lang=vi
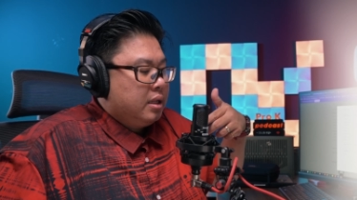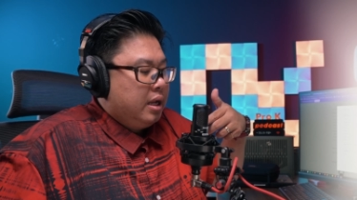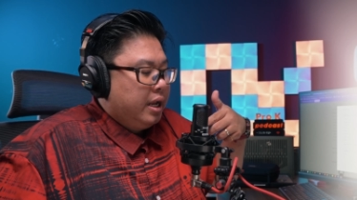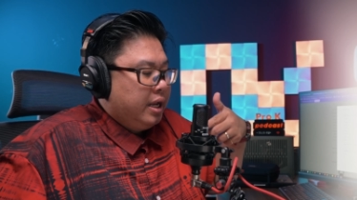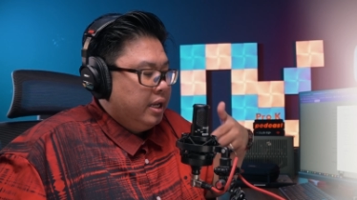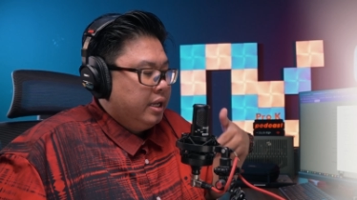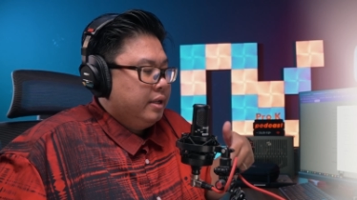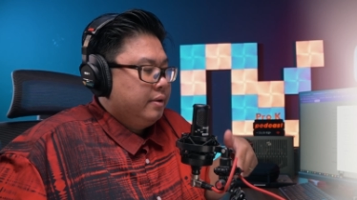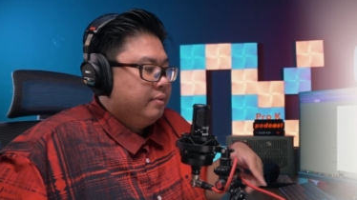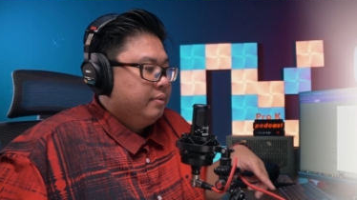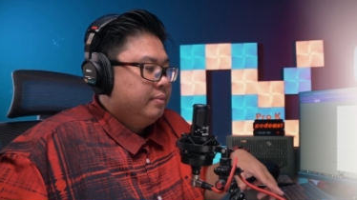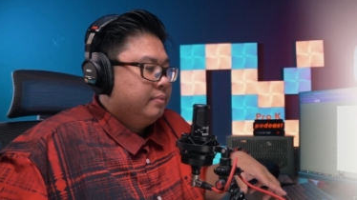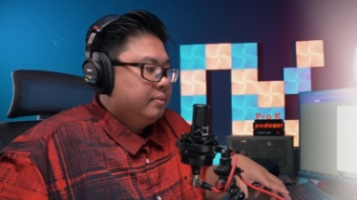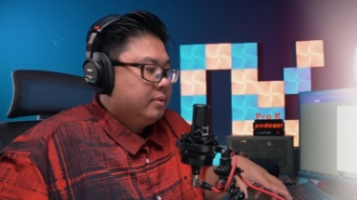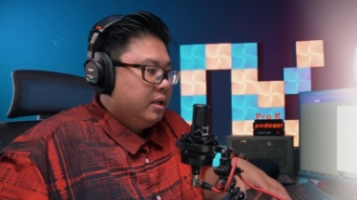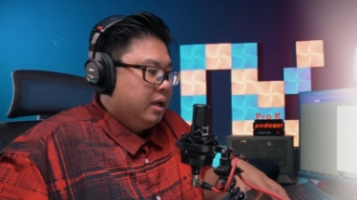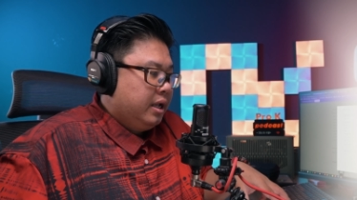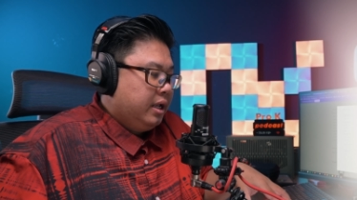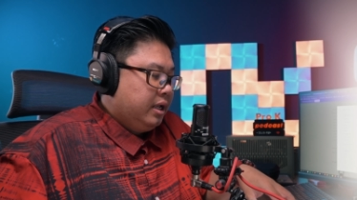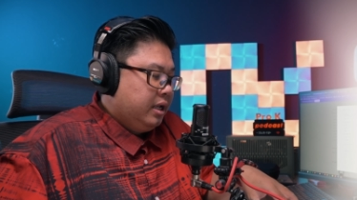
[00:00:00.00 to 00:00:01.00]
Thì
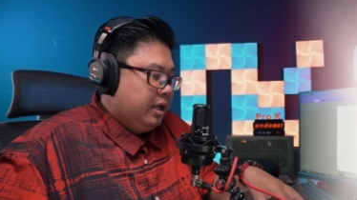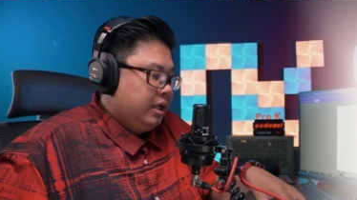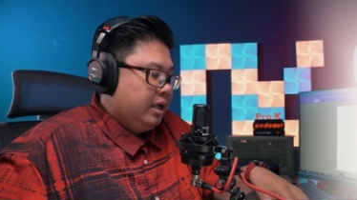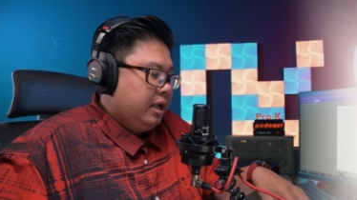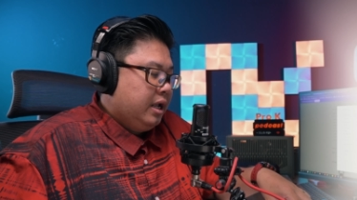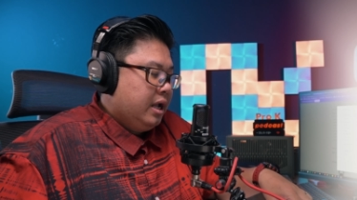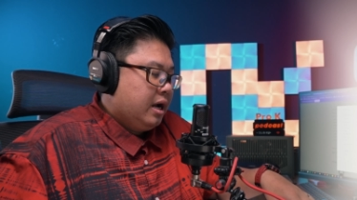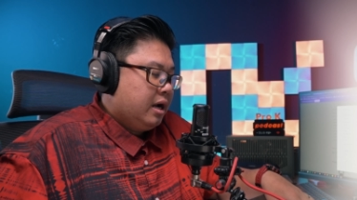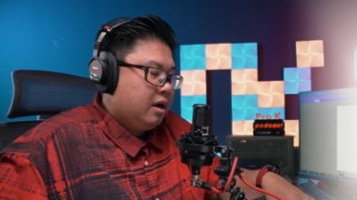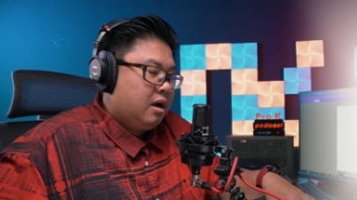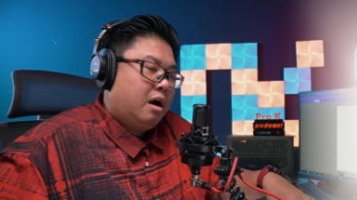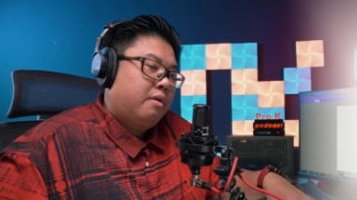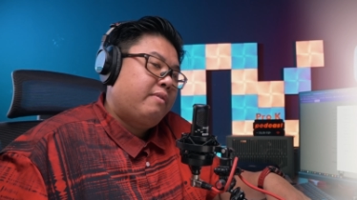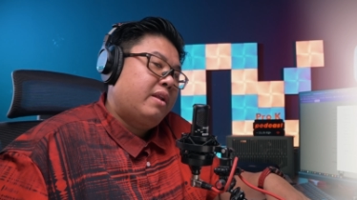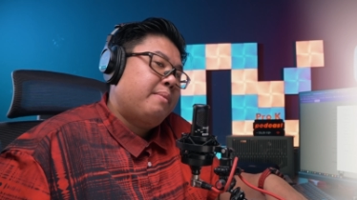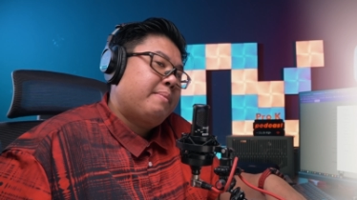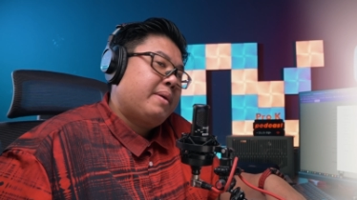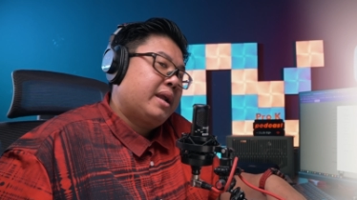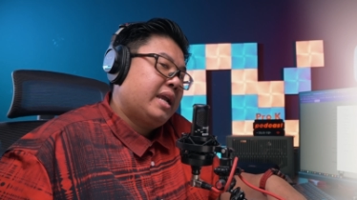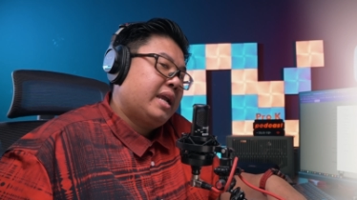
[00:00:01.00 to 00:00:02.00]
thì ờ, không phải
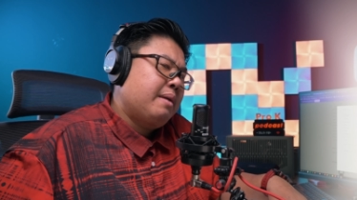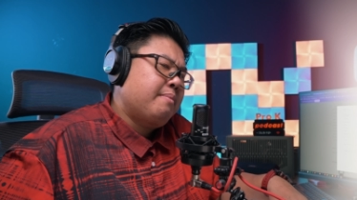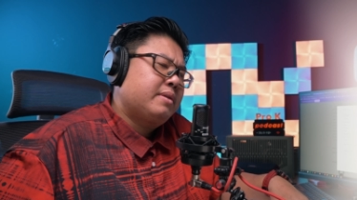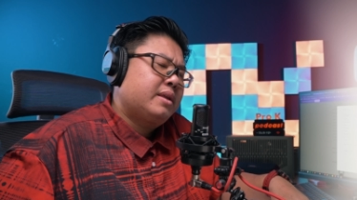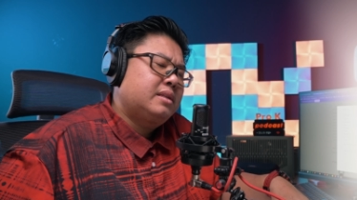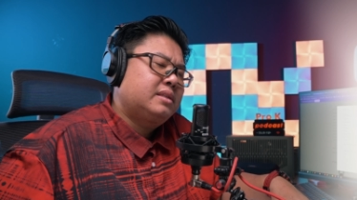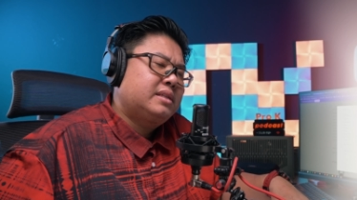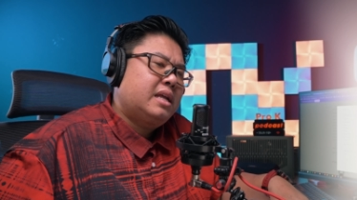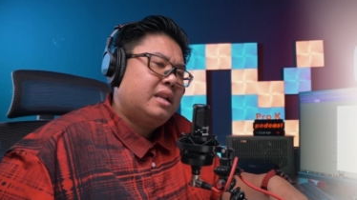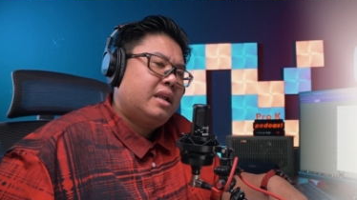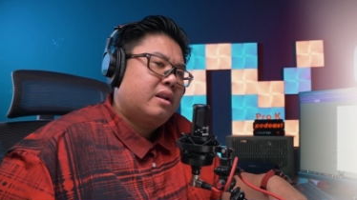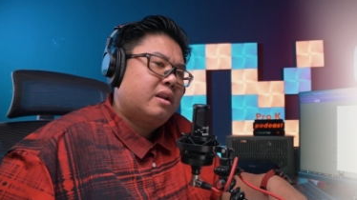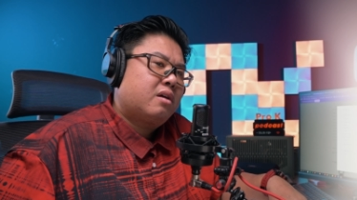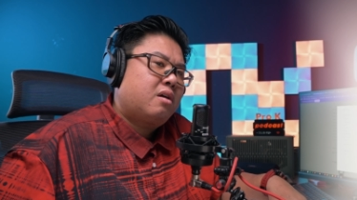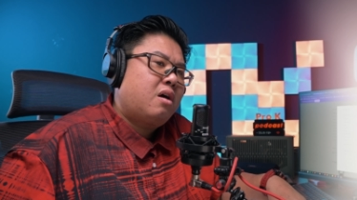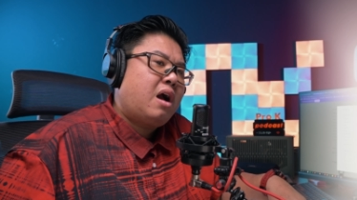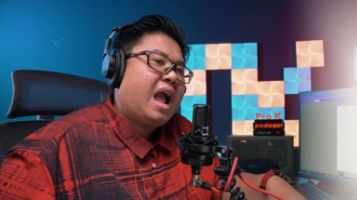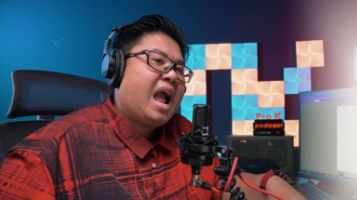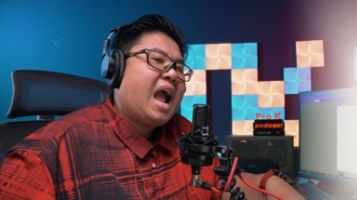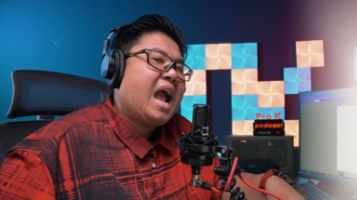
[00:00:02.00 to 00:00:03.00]
là màn kép mà chính xác là nó
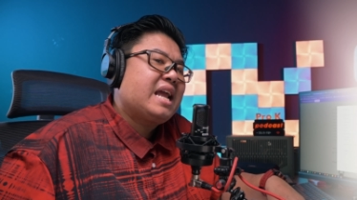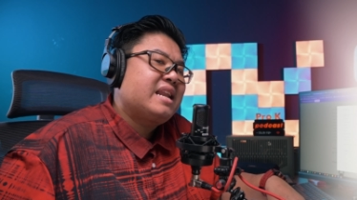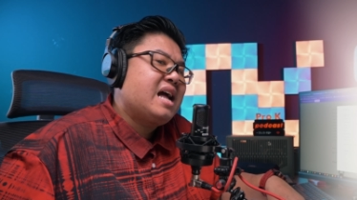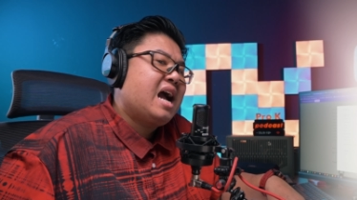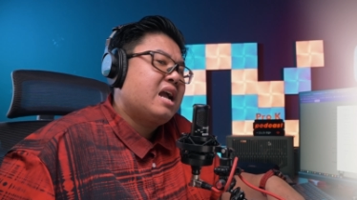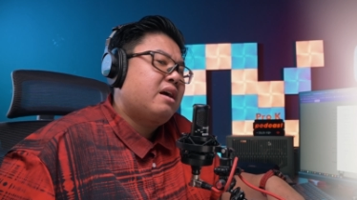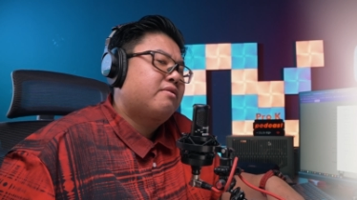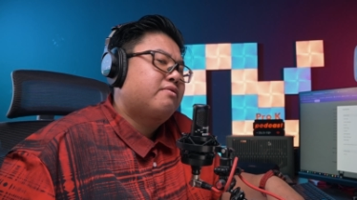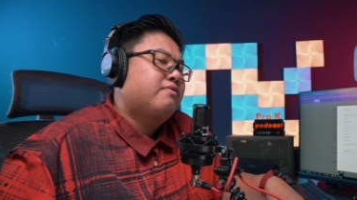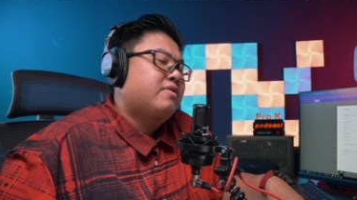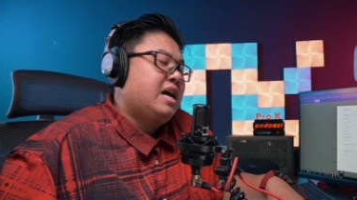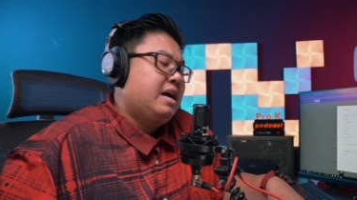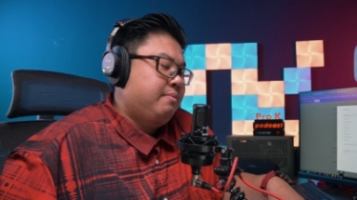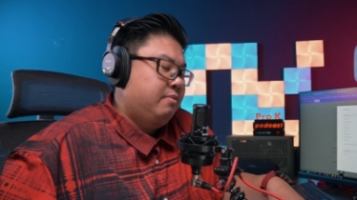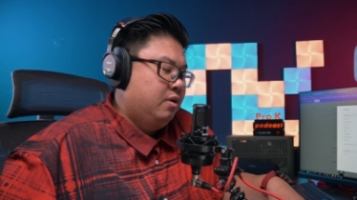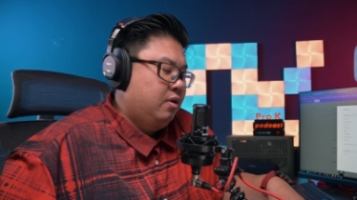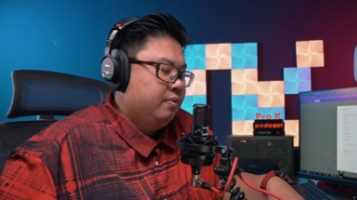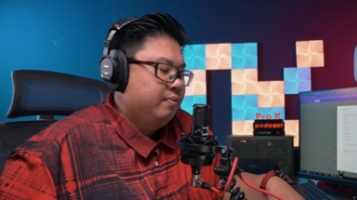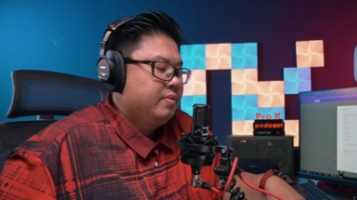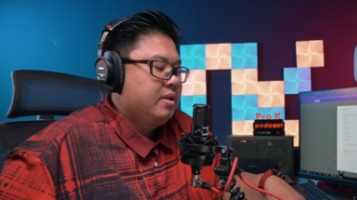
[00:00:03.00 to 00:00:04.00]
có hai diaphragm
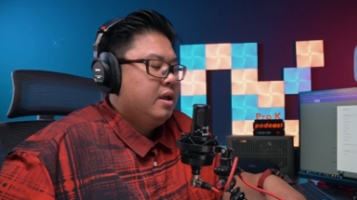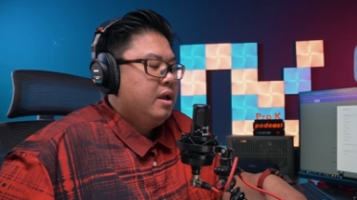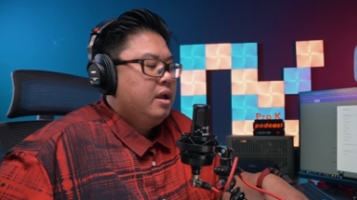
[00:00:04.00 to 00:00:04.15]
luôn